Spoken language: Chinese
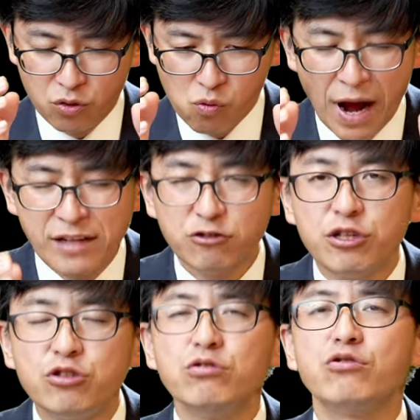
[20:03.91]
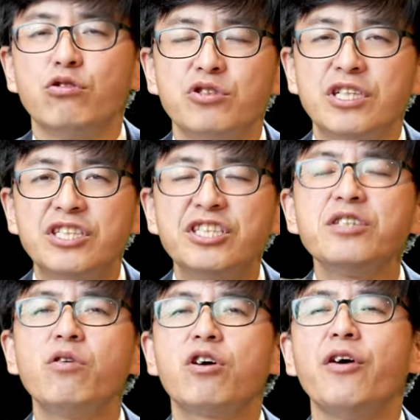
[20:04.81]
完全顺从神，经
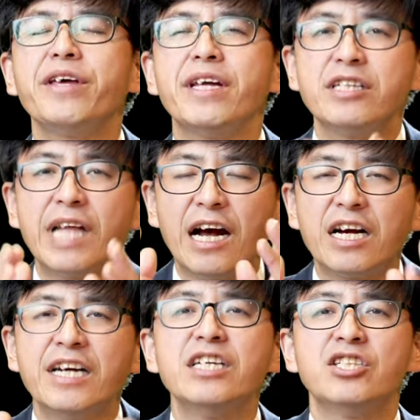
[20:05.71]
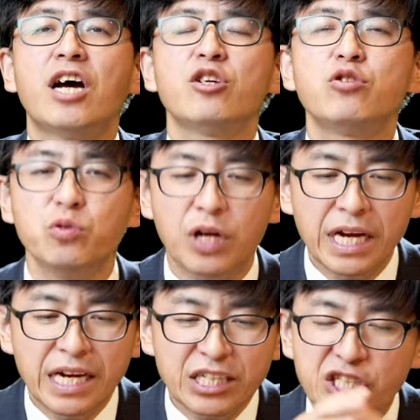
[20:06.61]
过考验，他可以享受
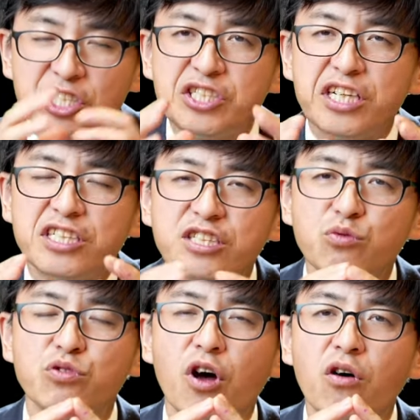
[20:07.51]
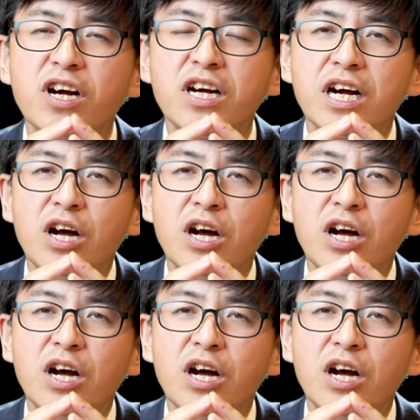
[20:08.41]
直接进入到